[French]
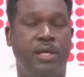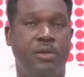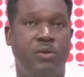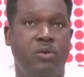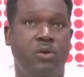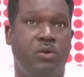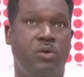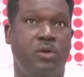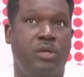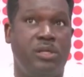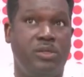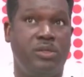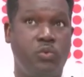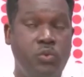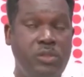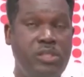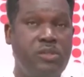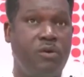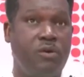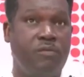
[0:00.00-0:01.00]
et donc, les
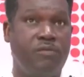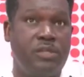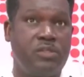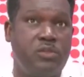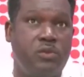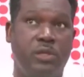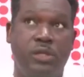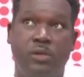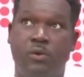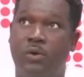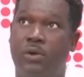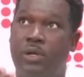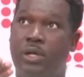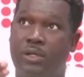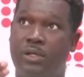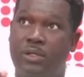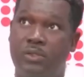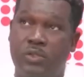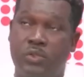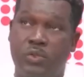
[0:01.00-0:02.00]
outils conventionnels qu'on
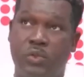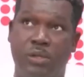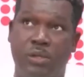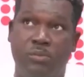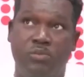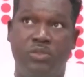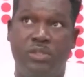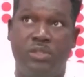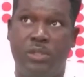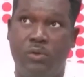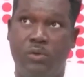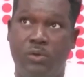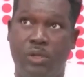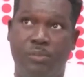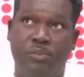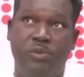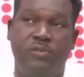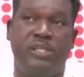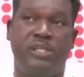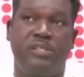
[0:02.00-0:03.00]
a, que ce soit les moustiquaires ou
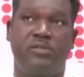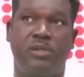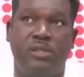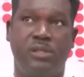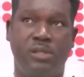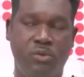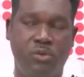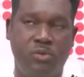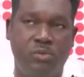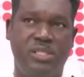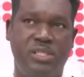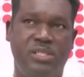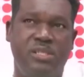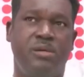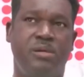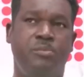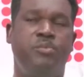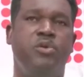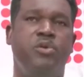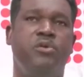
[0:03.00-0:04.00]
la pulvérisation
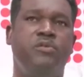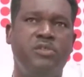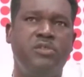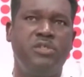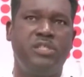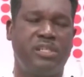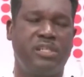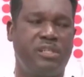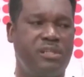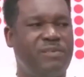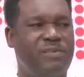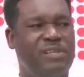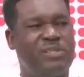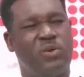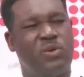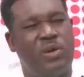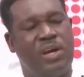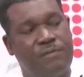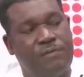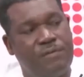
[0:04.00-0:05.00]
intradomiciliaire, peuvent d'une certaine
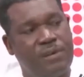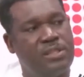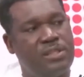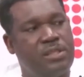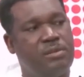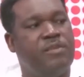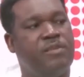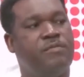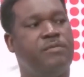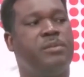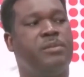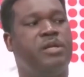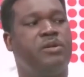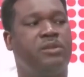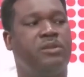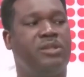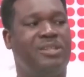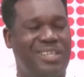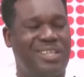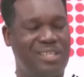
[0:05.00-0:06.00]
façon affecter, mais vraiment
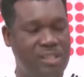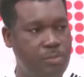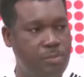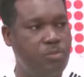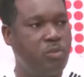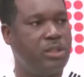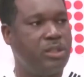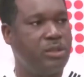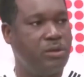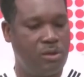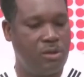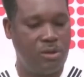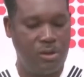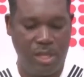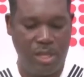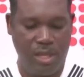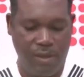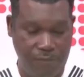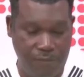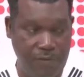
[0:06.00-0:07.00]
de très très moindres
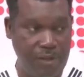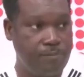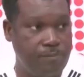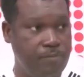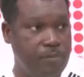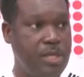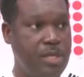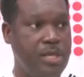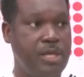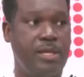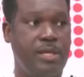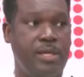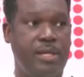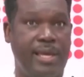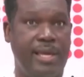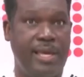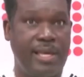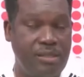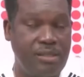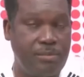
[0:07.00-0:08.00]
effet.
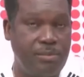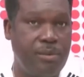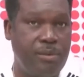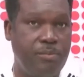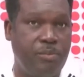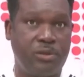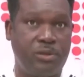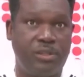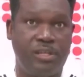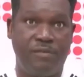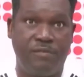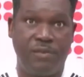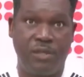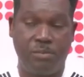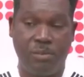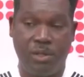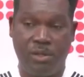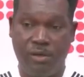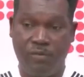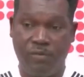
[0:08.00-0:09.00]
Il est extrêmement important
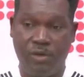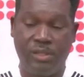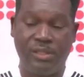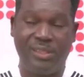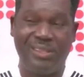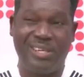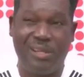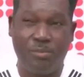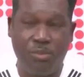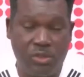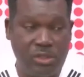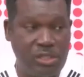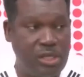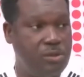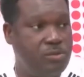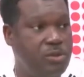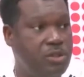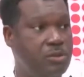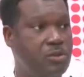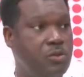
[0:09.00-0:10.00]
effectivement d'avoir une très bonne
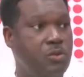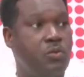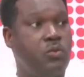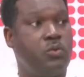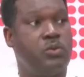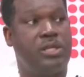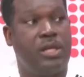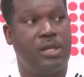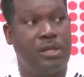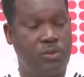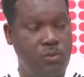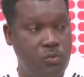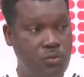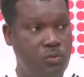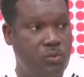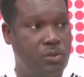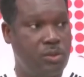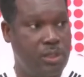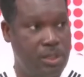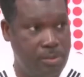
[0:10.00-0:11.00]
salubrité aux
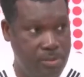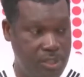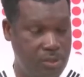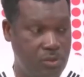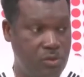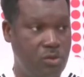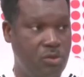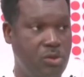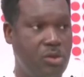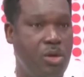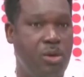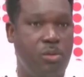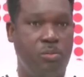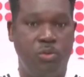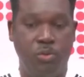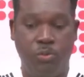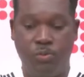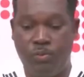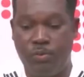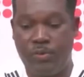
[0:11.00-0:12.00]
alentours des maisons
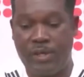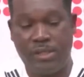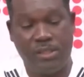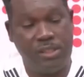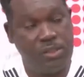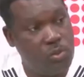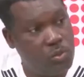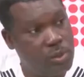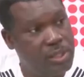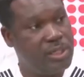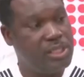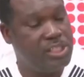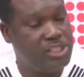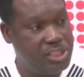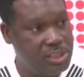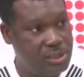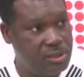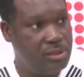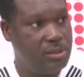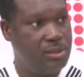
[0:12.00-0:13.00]
pour pouvoir détruire les
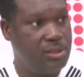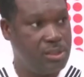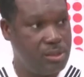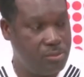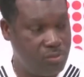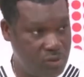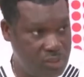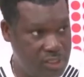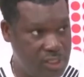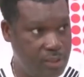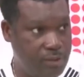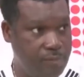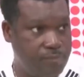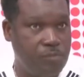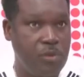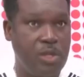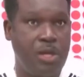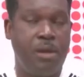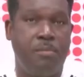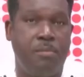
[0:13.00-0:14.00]
gîtes de ces moustiques.
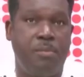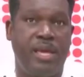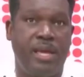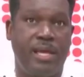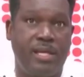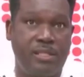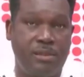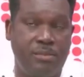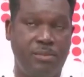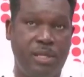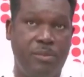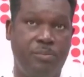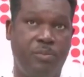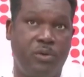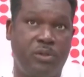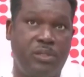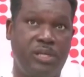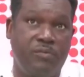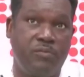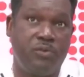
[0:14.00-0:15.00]
Mais extrêmement
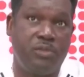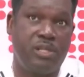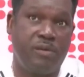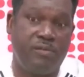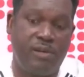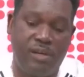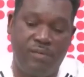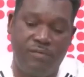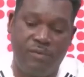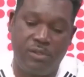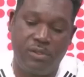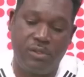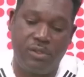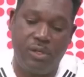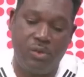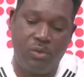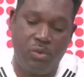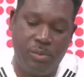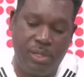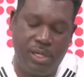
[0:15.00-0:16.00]
important, il faut savoir en fait que
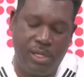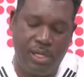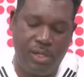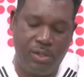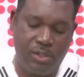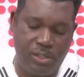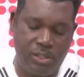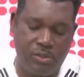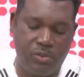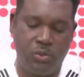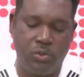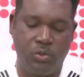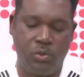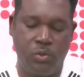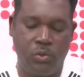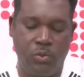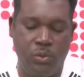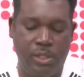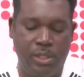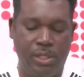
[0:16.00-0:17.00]
dans le domaine de la recherche
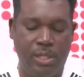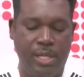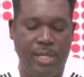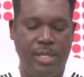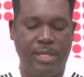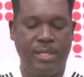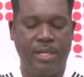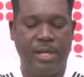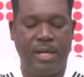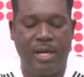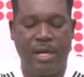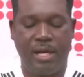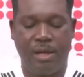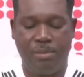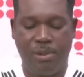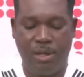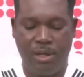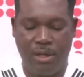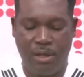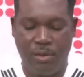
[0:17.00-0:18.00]
aujourd'hui, il y a
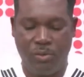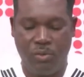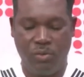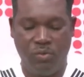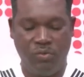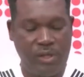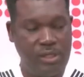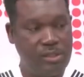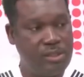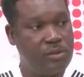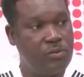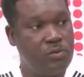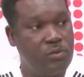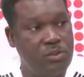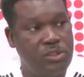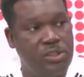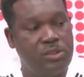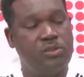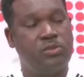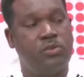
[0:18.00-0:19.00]
carrément de nouvelles
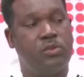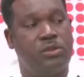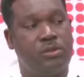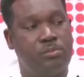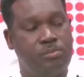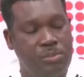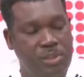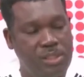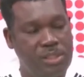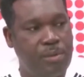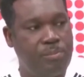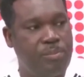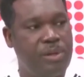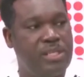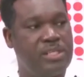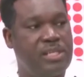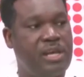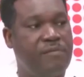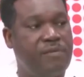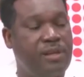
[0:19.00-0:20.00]
technologies qui sont mises en
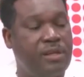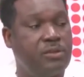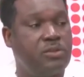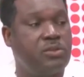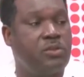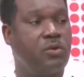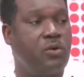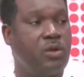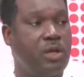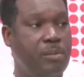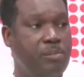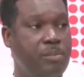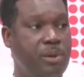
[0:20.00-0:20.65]
place avec ce qu'on